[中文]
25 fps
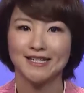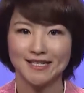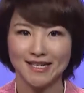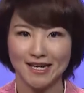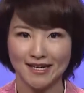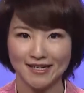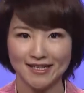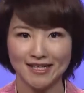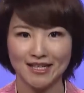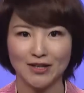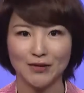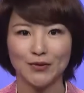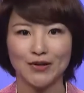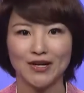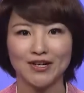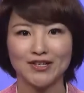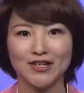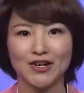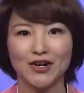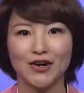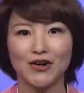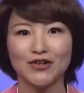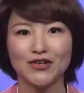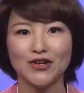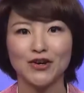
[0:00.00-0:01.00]
上新闻
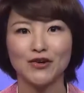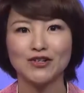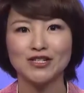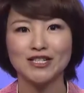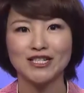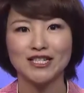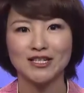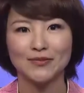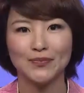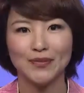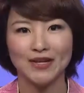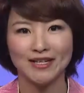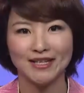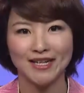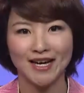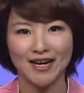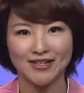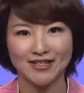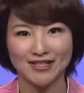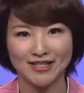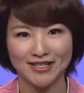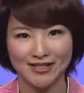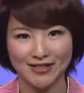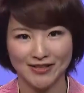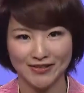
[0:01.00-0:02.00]
由优视频道
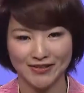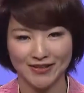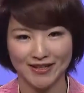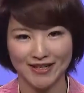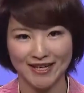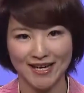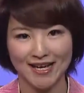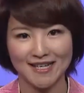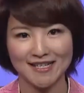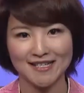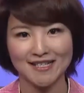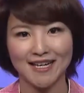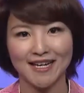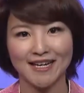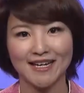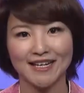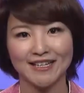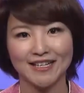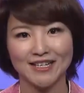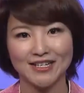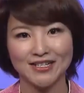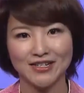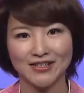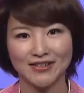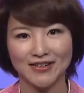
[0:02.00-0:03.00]
制作，感谢您
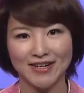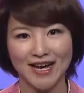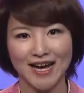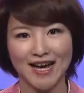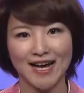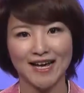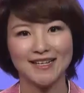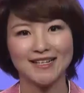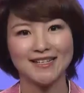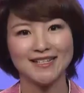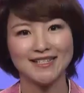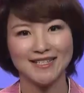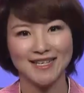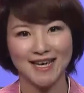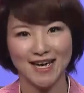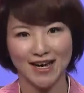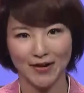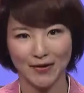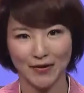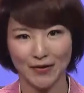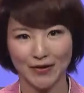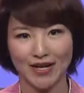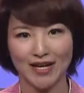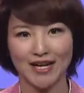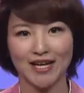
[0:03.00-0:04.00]
的收看，再
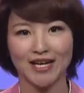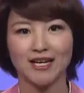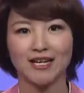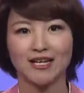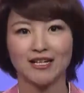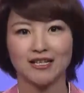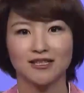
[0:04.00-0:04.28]
会。